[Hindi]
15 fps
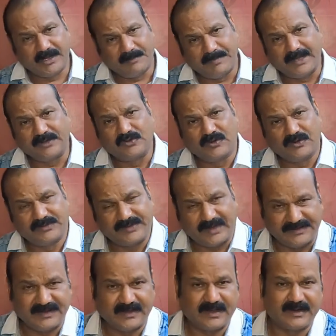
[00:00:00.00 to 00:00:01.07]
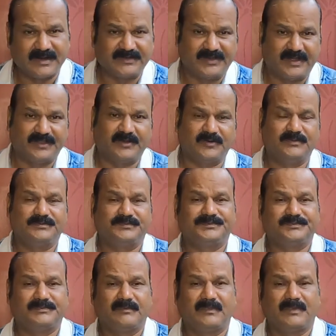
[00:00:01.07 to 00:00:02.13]
एक बात और साझा करना चाहता
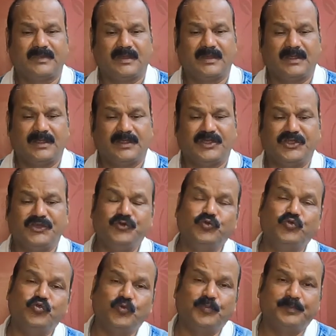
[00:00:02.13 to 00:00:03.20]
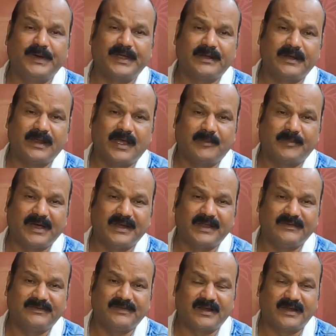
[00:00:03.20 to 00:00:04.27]
हूँ कि YouTube पर
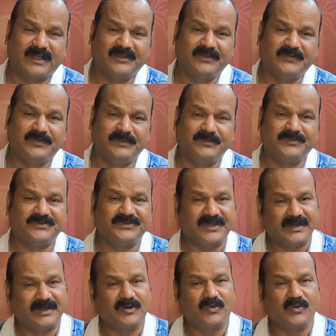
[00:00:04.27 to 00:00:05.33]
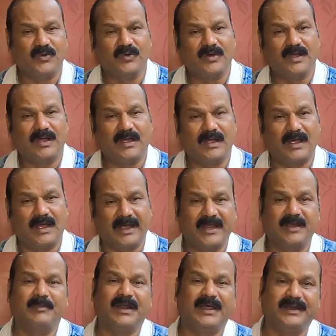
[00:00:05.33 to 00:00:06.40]
हमारे सरलाजी फिल्म चैनल को
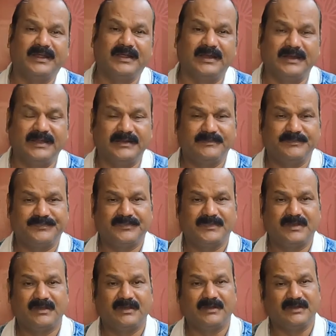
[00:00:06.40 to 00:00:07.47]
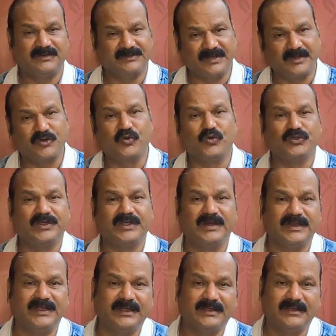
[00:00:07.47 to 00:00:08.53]
आगे बढ़ाने के लिए इसके ग्रोथ के
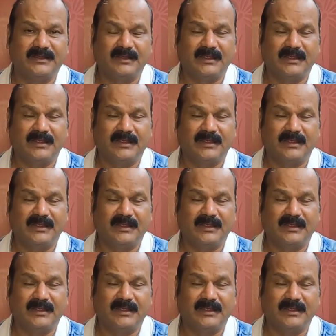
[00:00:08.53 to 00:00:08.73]
लिए